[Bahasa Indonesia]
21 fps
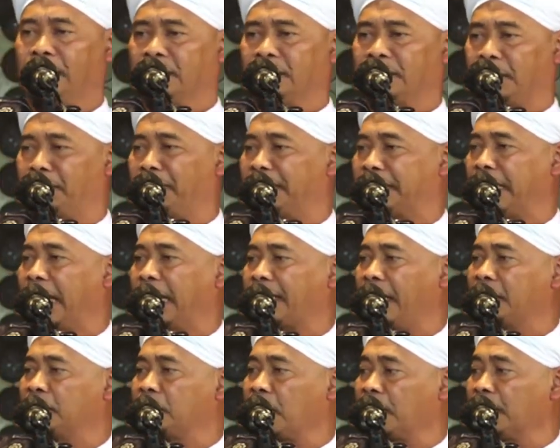
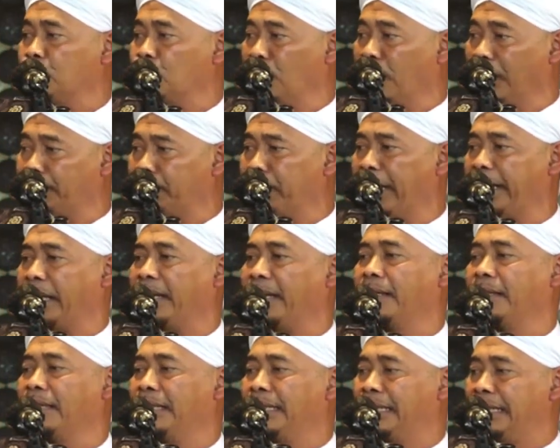Sementara seribu lebih
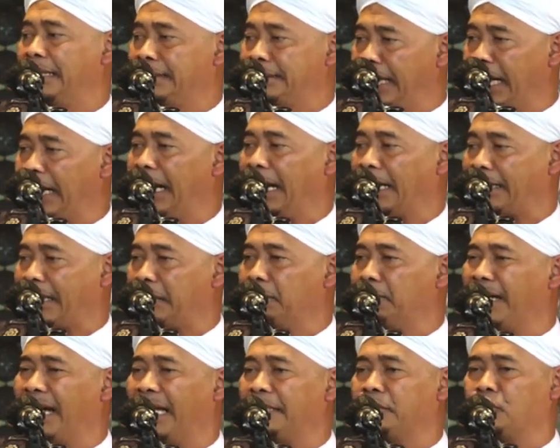yang akan
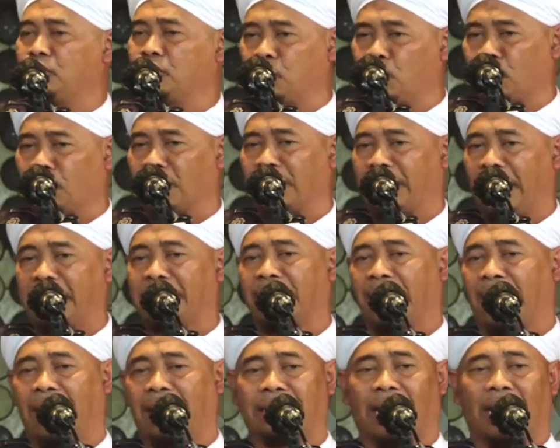menghancurkan
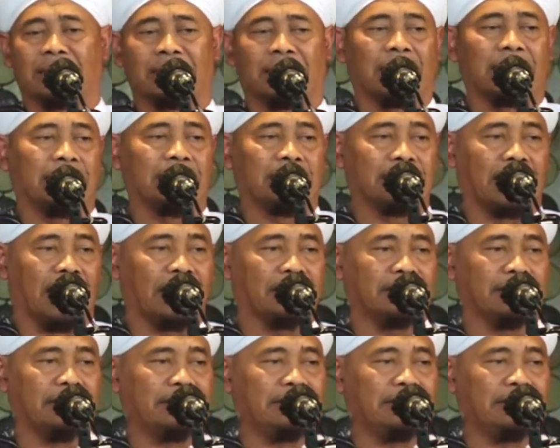anak-anak kita.